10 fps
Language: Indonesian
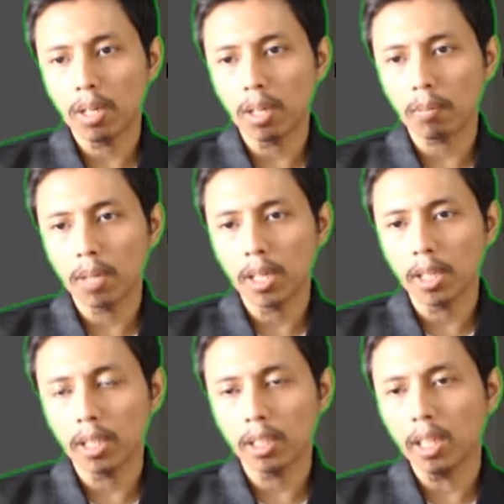yang
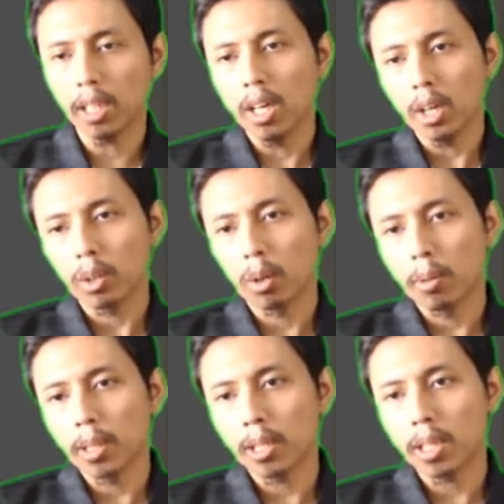bagian ini
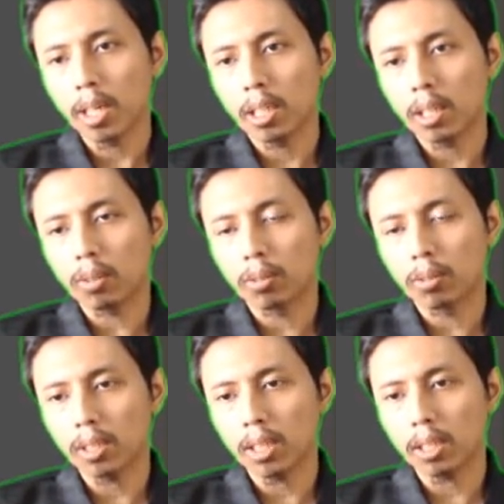dominannya adalah
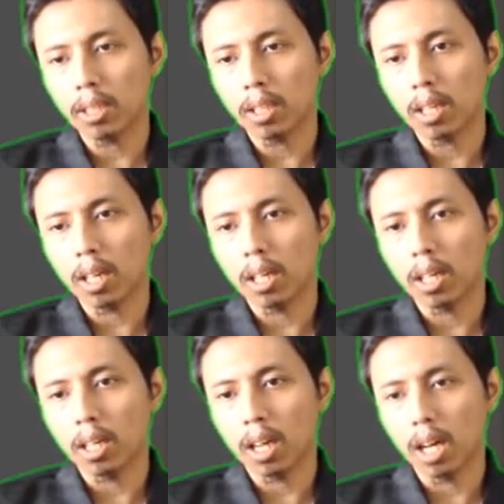tungsten,
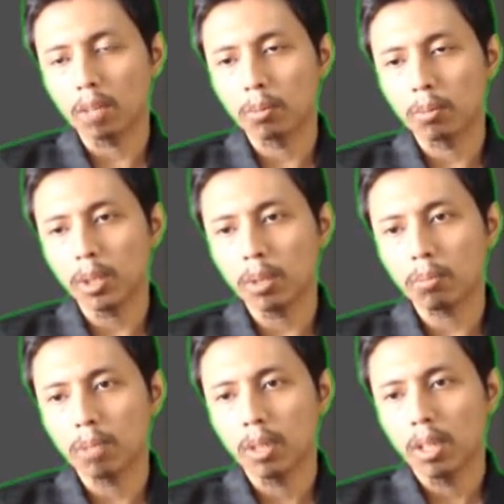uh,
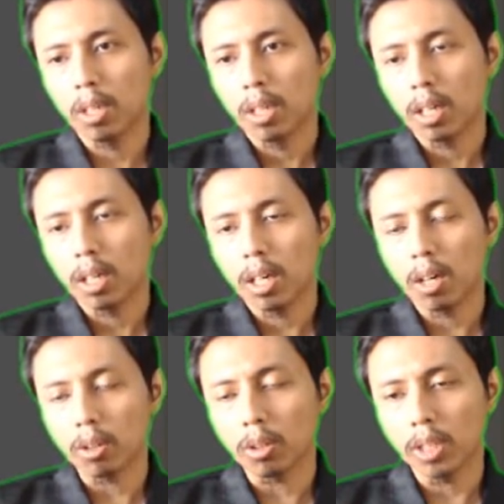aluminium uh,
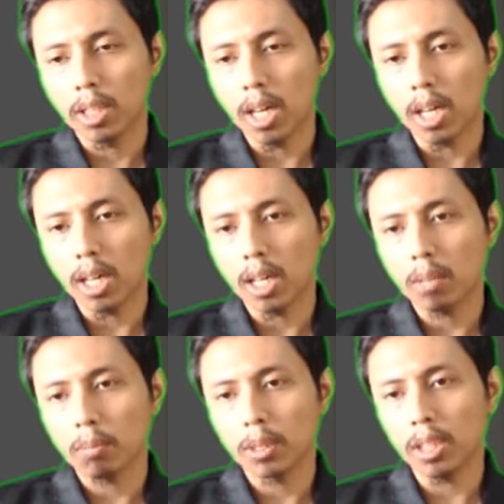oksida
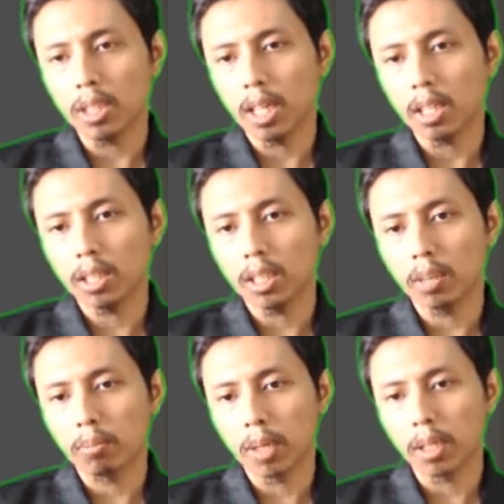dan besi ya di
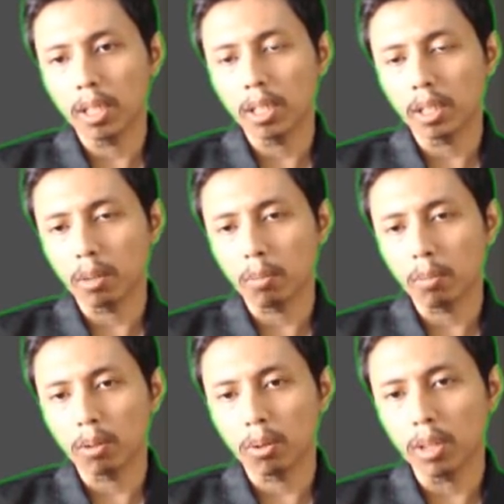bagian yang
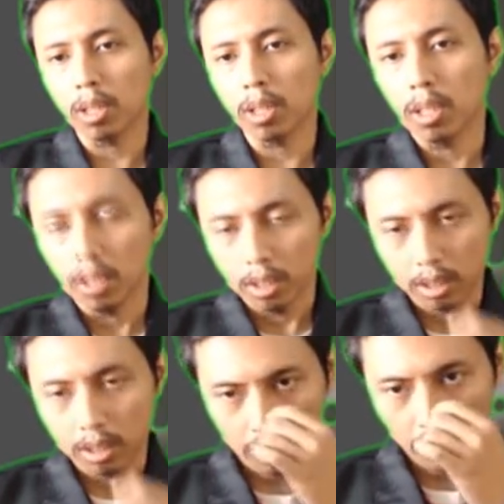temperaturnya
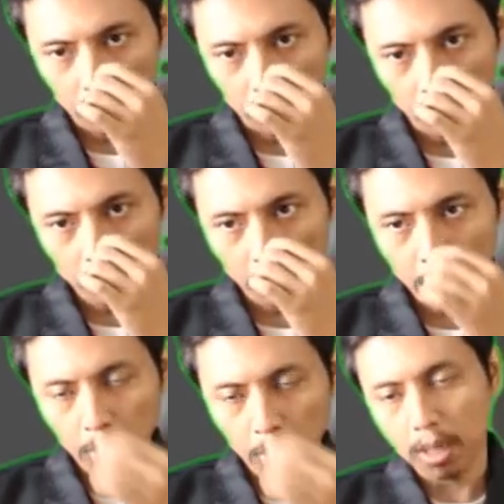di atas
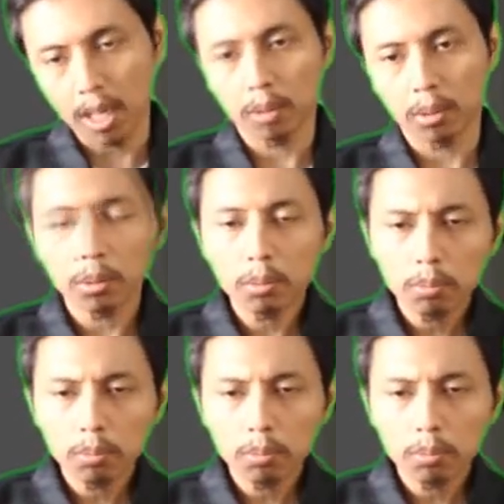1500.